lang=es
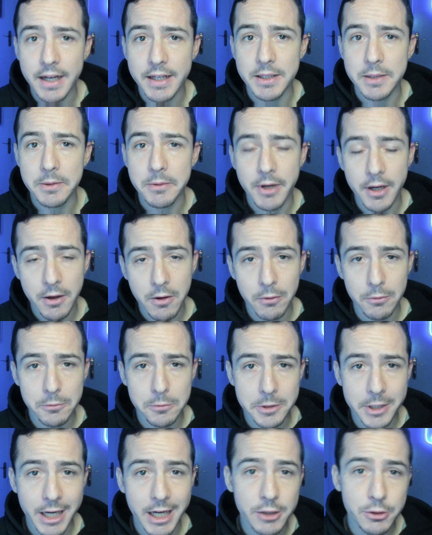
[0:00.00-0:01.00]
y va a
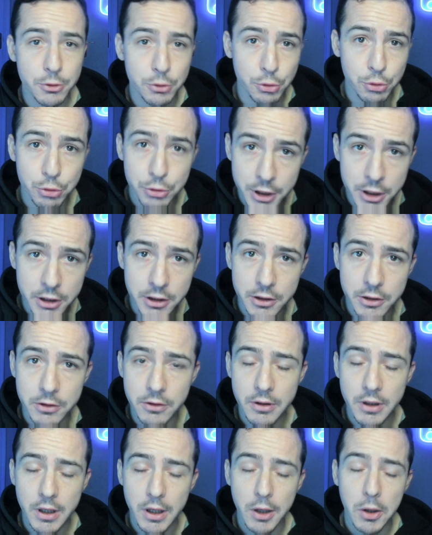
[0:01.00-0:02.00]
encontrar su
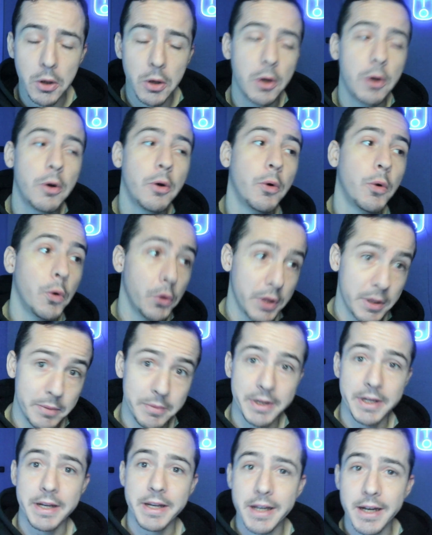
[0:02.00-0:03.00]
sitio, o
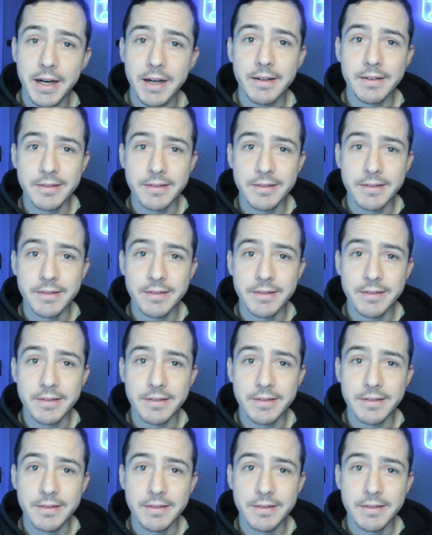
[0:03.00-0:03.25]
debería,